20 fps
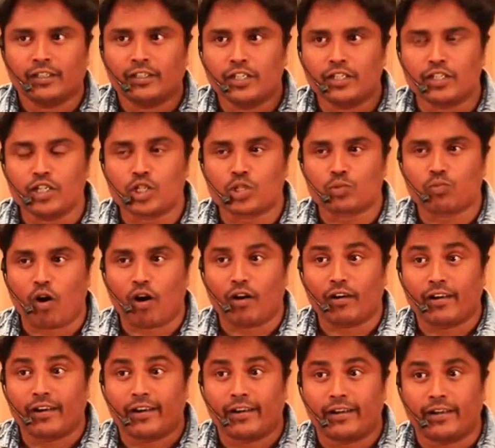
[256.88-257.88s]
திஸ் இஸ்
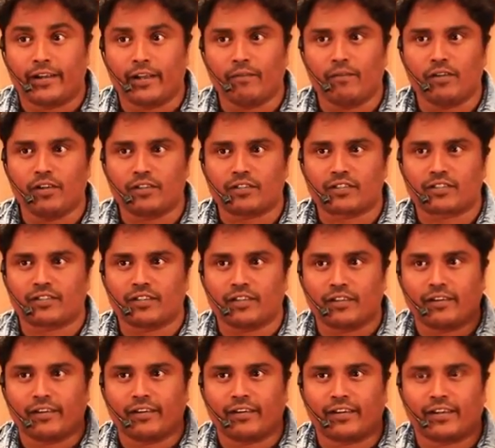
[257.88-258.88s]
வாட் டெவல்ஸ்
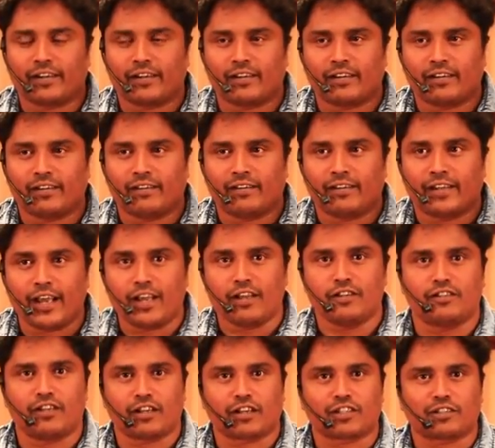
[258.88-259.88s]

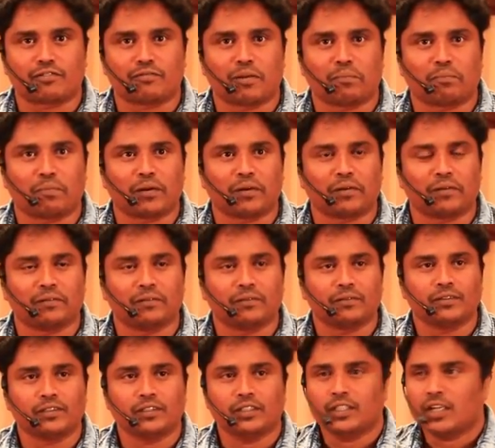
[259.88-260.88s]
டேஞ்சரஸ் வெப்பன்
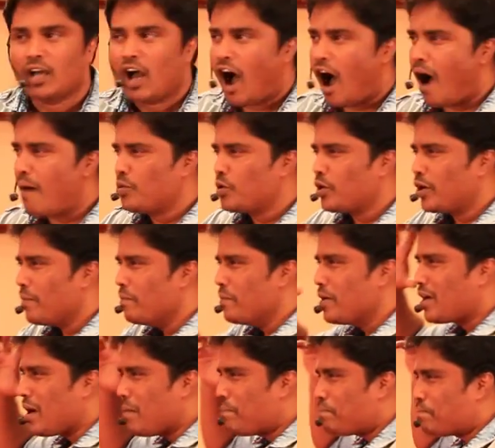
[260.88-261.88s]
அவனுடைய
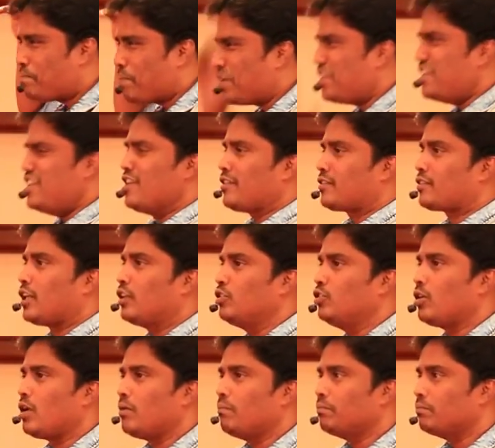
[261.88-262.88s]
மிகப்பெரிய
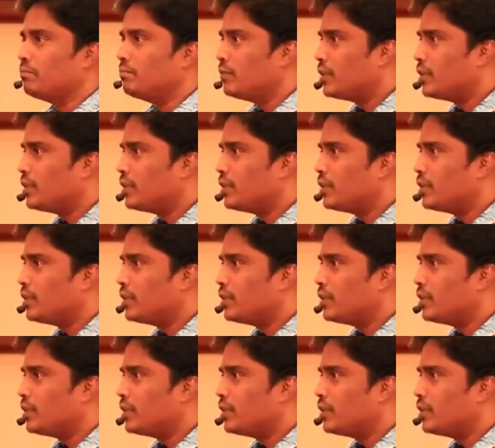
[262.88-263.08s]
தந்திரம்